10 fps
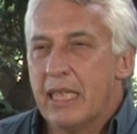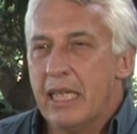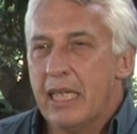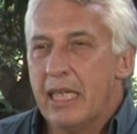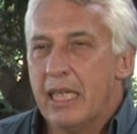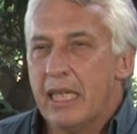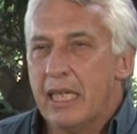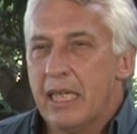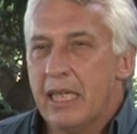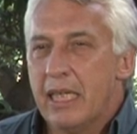
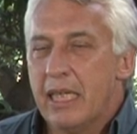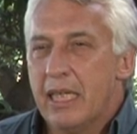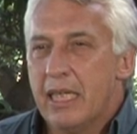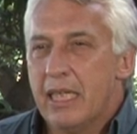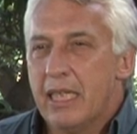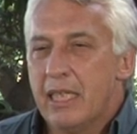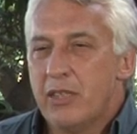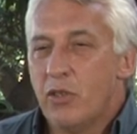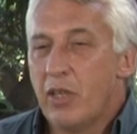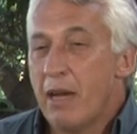que
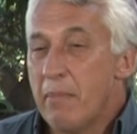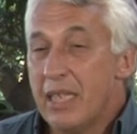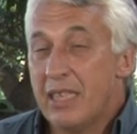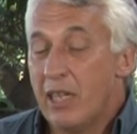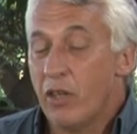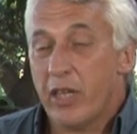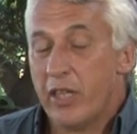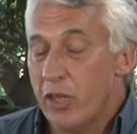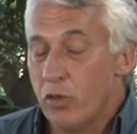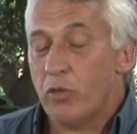son realmente los que
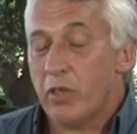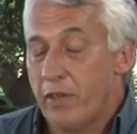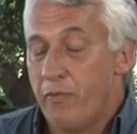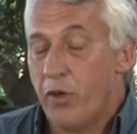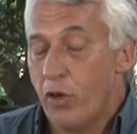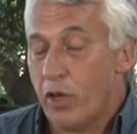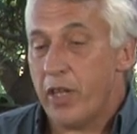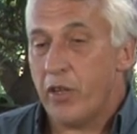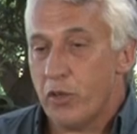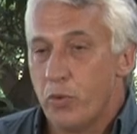dieron, que fueron los
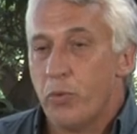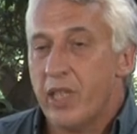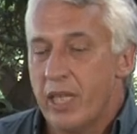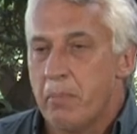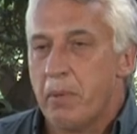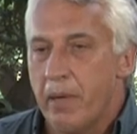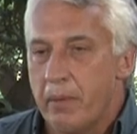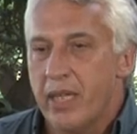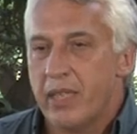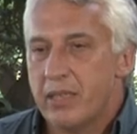que dieron su vida por
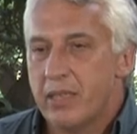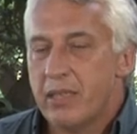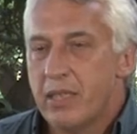Malvinas.